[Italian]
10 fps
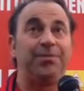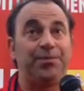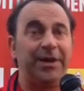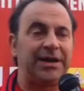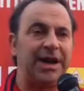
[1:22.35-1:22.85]

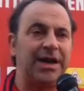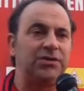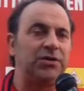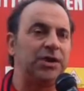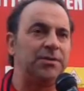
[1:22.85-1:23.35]

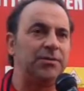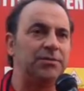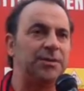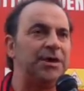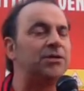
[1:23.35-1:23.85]
Peccato che abbiamo
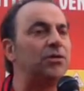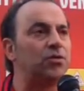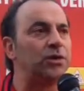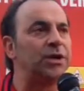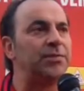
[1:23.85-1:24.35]
sbagliato
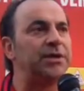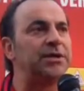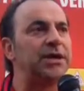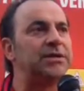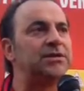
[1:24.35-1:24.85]
alcune
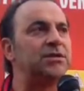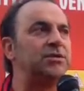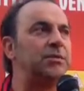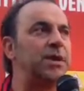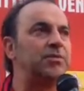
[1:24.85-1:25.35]
ripartenze, secondo
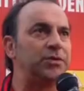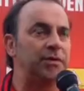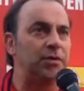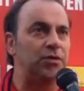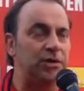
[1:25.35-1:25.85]
me
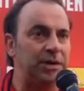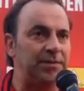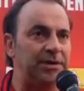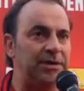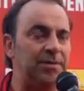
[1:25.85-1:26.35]
potevamo chiudere la
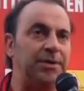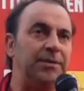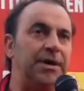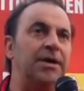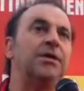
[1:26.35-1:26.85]
partita
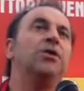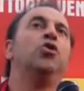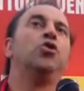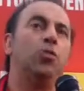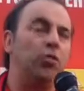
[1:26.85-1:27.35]
prima,
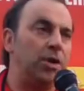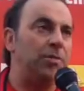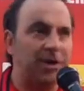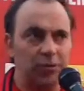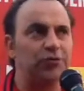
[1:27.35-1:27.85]
comunque è
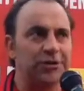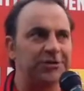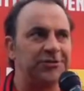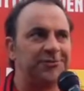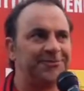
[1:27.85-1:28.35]
bello lo
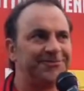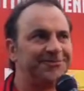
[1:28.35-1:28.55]
stesso.